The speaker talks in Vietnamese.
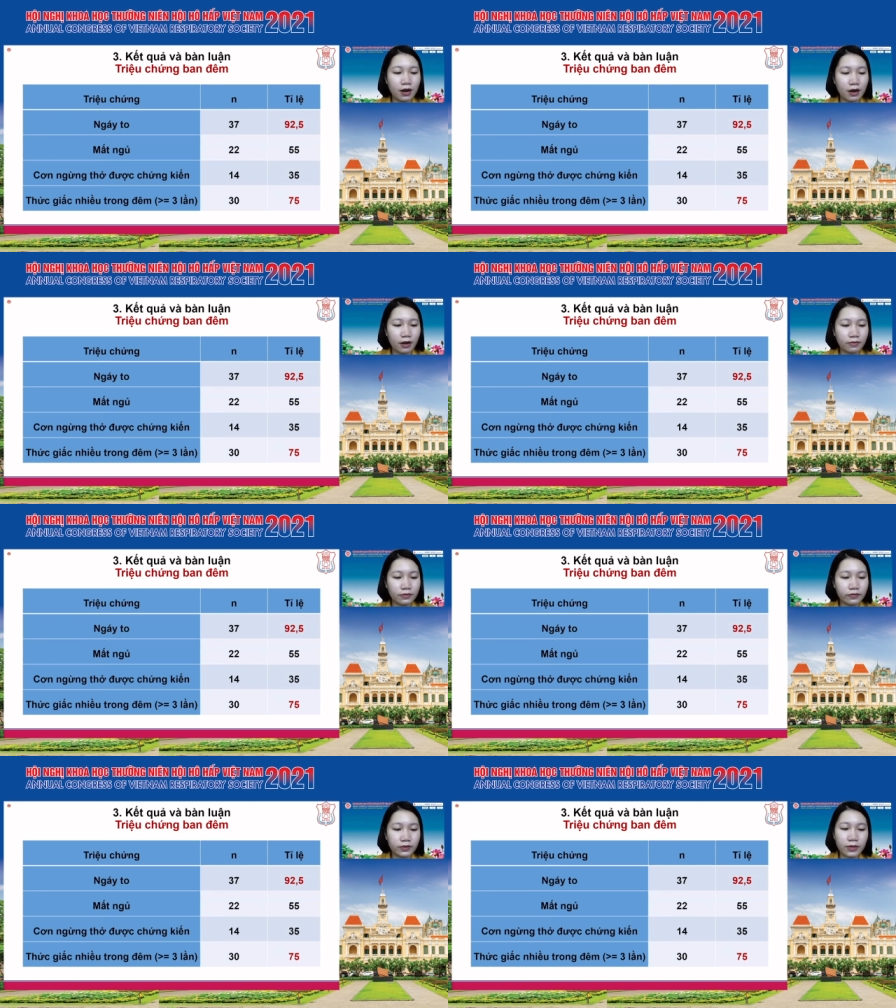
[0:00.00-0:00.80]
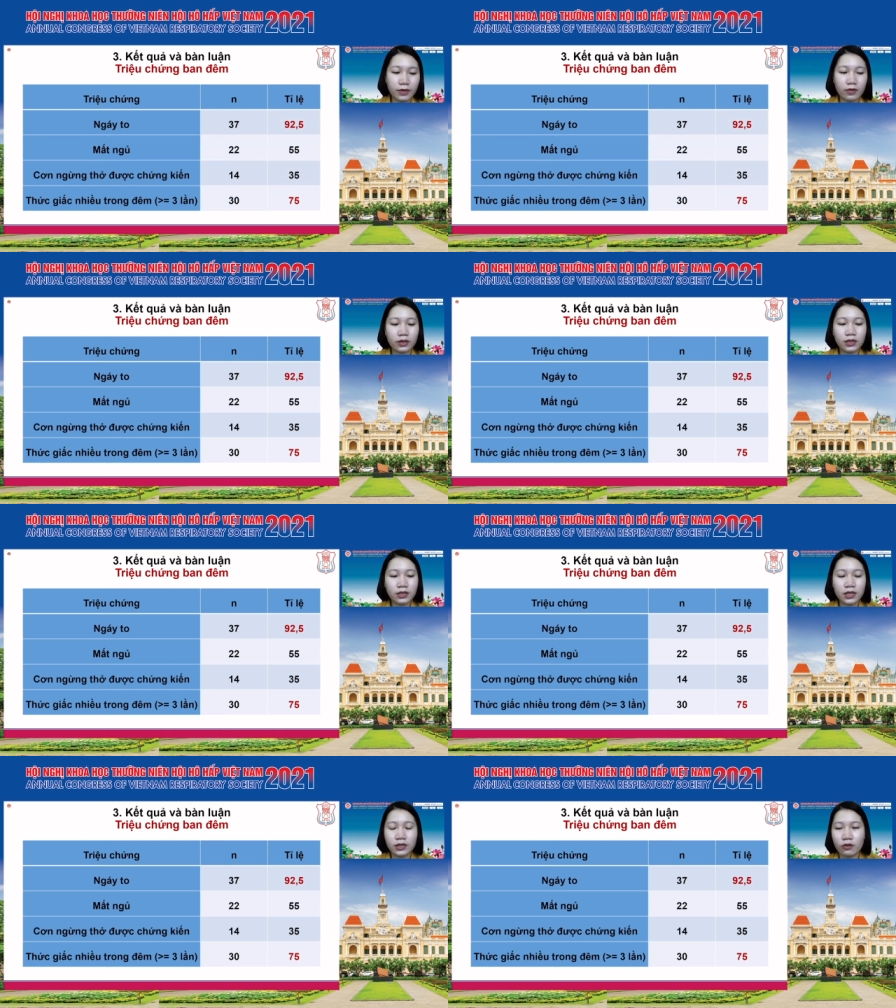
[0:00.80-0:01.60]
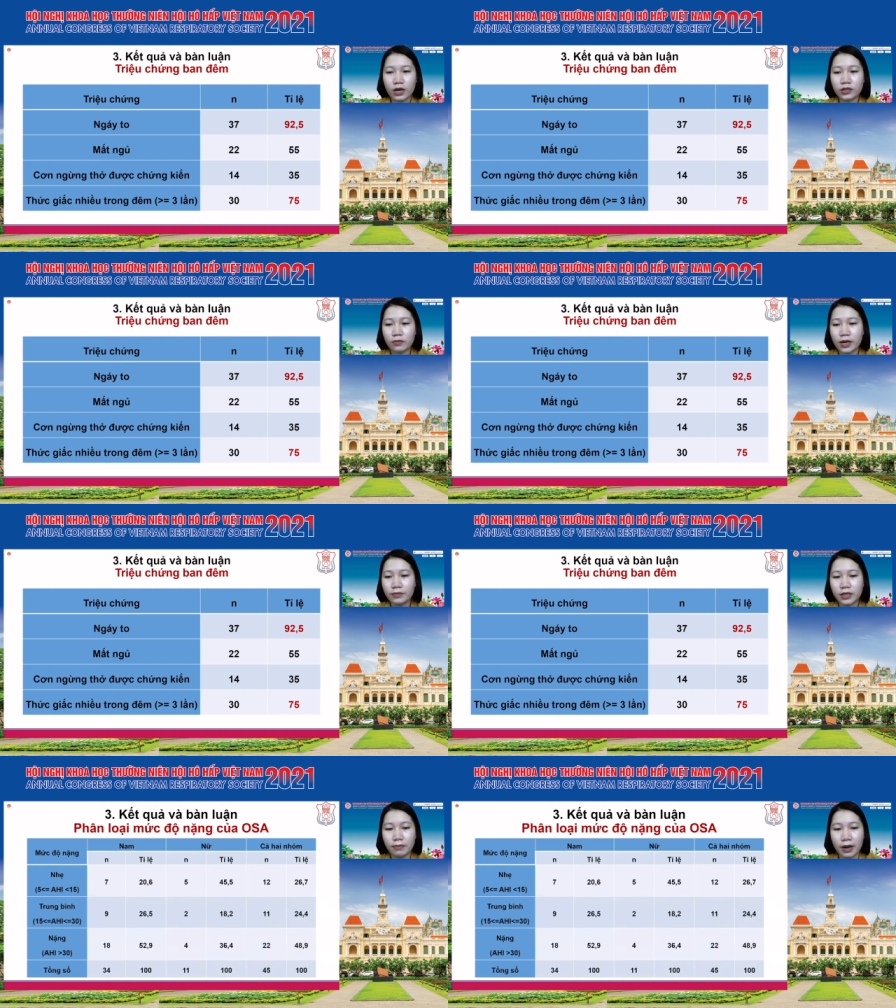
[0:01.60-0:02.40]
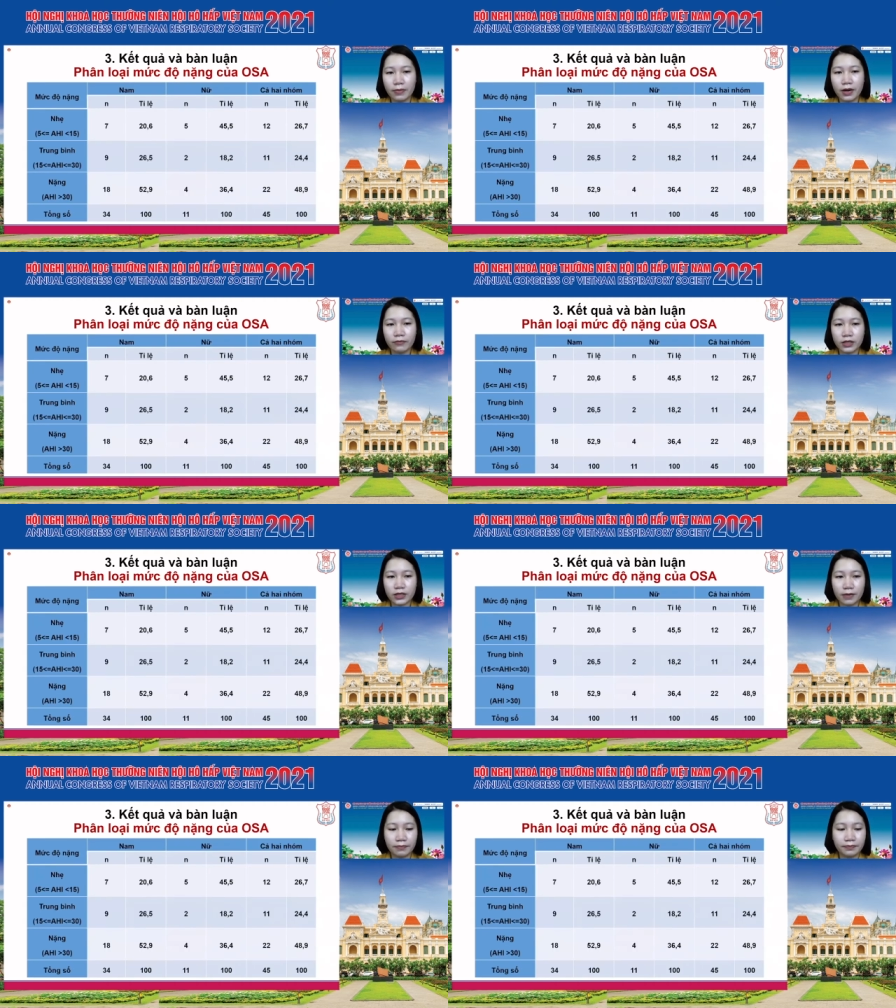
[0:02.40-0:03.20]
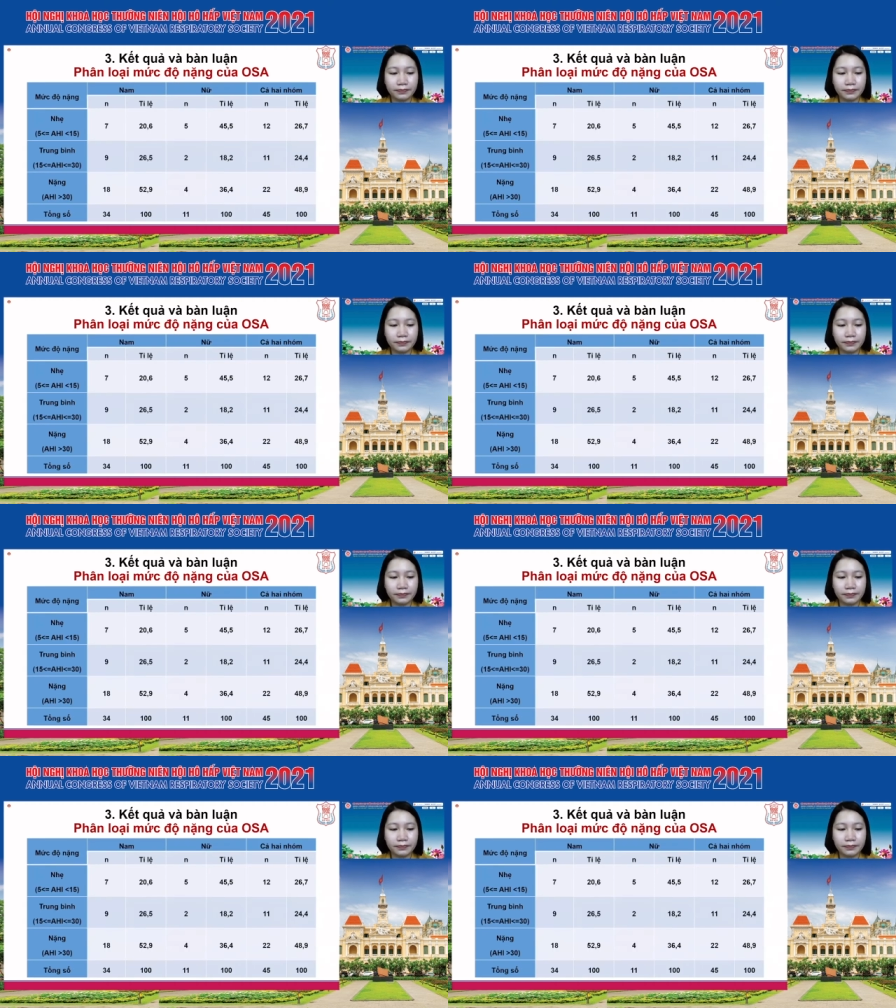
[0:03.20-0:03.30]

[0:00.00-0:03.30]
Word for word: ờ, tiếp theo là thức giấc nhiều lần trong đêm chiếm 75%.